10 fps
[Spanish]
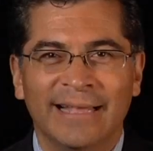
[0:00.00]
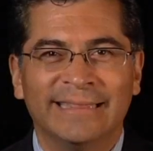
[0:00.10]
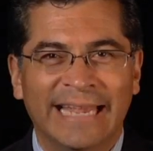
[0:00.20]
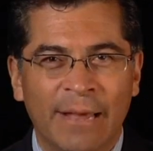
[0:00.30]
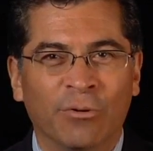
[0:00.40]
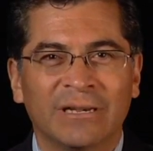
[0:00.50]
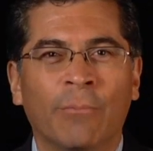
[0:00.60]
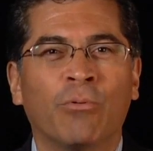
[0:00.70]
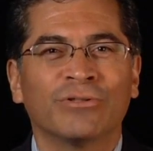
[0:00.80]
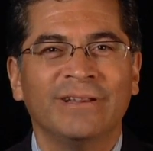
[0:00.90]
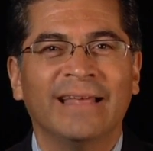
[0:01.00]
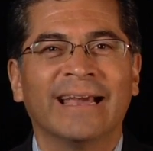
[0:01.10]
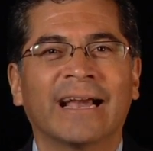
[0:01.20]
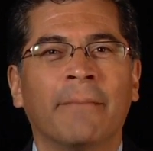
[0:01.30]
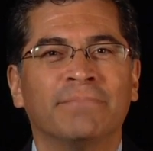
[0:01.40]
Tenemos la oportunidad
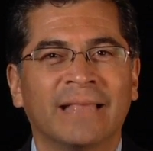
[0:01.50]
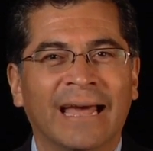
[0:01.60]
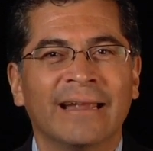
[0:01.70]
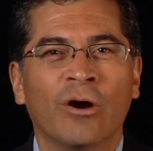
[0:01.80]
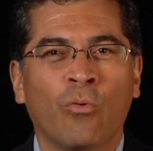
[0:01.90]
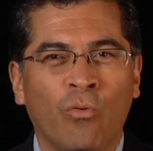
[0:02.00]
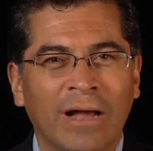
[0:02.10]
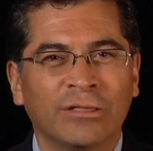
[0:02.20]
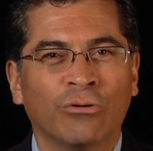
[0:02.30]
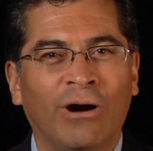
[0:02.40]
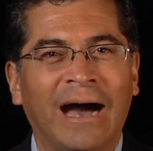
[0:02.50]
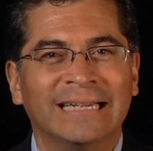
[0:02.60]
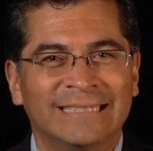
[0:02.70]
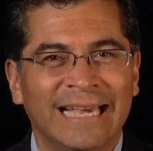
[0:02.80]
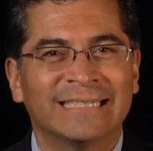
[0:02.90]
de captar 4 a
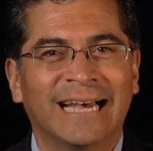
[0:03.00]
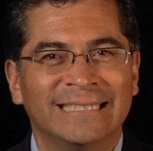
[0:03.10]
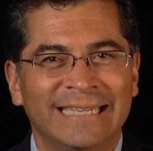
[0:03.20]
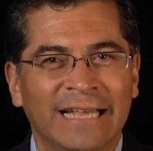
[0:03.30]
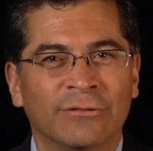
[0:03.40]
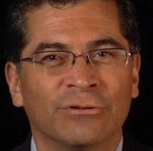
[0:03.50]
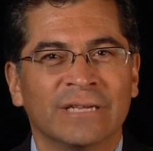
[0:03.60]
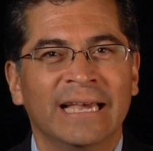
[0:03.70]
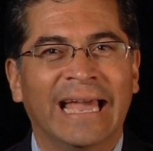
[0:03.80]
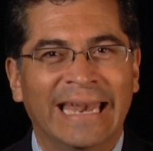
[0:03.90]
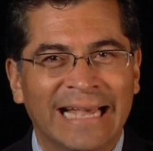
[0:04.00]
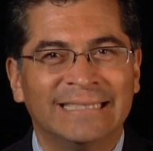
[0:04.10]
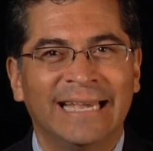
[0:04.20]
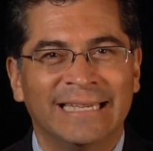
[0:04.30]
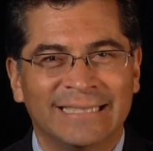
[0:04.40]
6 asientos en
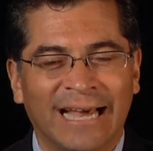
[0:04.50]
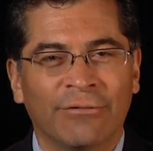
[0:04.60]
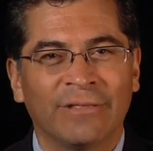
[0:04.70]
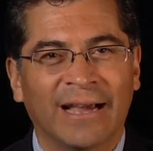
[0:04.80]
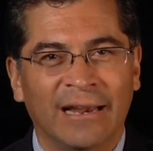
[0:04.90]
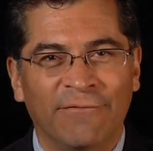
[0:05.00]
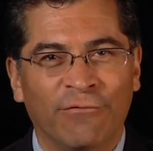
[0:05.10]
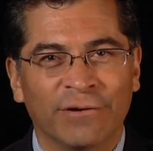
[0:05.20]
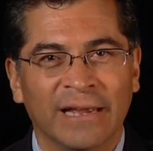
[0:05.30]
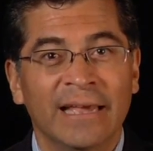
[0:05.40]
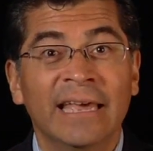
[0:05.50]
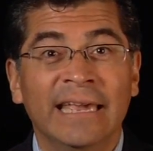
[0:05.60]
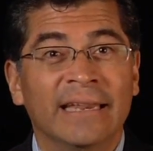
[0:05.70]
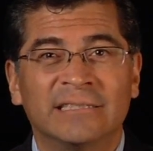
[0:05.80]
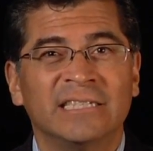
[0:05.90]
este estado de California
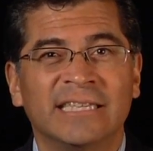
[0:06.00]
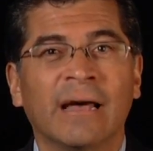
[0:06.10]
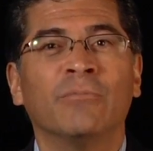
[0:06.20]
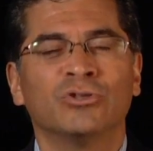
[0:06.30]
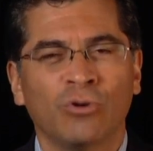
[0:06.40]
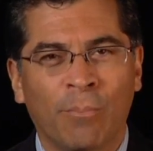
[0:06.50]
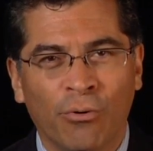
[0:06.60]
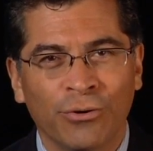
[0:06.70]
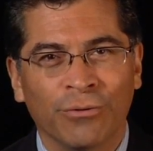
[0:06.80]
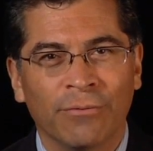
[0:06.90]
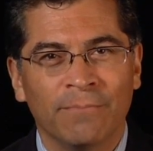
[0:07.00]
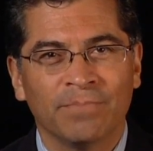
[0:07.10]
y necesitamos su apoyo.